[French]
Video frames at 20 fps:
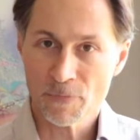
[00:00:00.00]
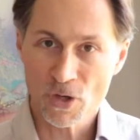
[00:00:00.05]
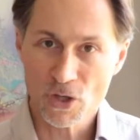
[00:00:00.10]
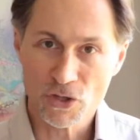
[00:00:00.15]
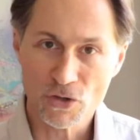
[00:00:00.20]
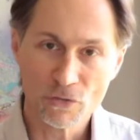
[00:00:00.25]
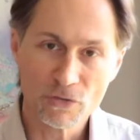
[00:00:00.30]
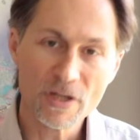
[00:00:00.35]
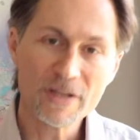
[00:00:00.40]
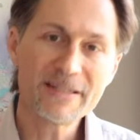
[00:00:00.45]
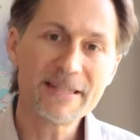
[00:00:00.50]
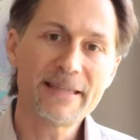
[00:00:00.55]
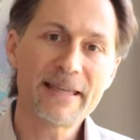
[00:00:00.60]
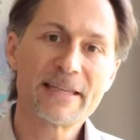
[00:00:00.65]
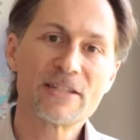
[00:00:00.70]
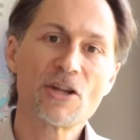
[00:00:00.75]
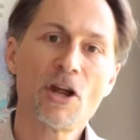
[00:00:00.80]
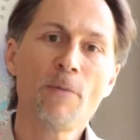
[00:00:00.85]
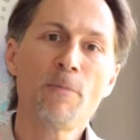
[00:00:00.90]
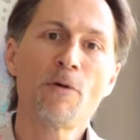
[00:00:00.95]
je vous donne cet
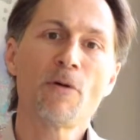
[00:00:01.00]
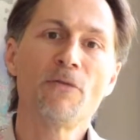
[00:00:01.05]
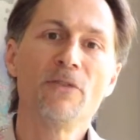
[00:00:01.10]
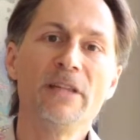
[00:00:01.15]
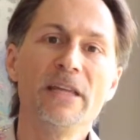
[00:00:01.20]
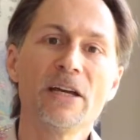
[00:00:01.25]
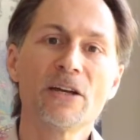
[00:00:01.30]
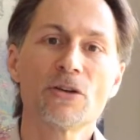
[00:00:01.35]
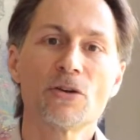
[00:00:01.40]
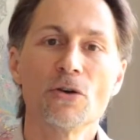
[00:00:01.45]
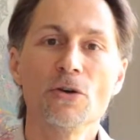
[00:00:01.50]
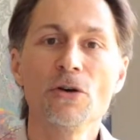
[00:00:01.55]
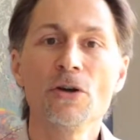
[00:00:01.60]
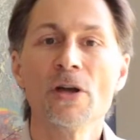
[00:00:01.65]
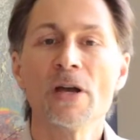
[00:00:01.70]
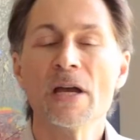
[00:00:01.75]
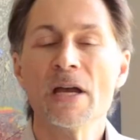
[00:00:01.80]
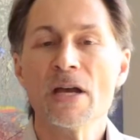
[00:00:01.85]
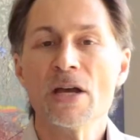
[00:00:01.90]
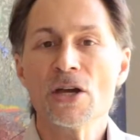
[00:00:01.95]
exemple pour vous dire que
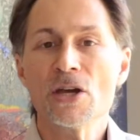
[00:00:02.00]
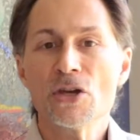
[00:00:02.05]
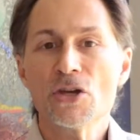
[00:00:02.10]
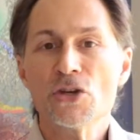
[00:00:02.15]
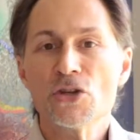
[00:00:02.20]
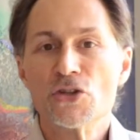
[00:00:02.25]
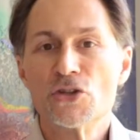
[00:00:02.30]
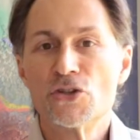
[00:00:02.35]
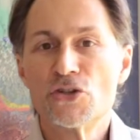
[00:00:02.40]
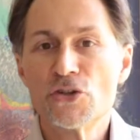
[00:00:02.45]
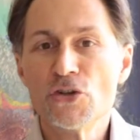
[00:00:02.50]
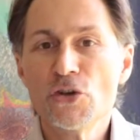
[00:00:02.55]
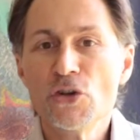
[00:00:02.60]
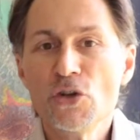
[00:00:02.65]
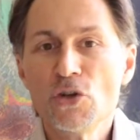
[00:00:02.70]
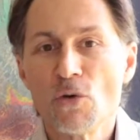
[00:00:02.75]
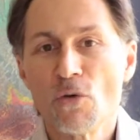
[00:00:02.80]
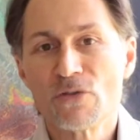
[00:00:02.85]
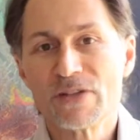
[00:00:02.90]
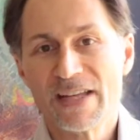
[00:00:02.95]

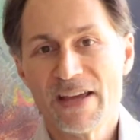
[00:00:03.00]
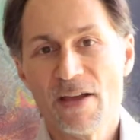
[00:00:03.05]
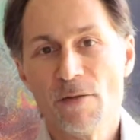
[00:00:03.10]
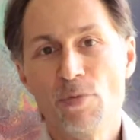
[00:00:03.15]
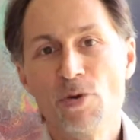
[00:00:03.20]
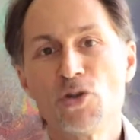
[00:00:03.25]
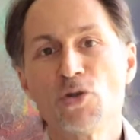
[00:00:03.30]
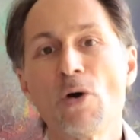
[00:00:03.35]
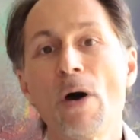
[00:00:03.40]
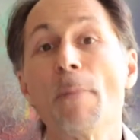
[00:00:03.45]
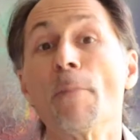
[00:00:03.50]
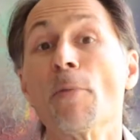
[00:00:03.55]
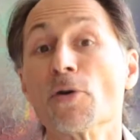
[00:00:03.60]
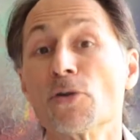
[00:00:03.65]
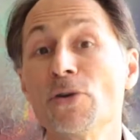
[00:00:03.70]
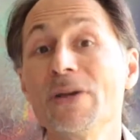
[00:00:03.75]
ce dont vous avez besoin pour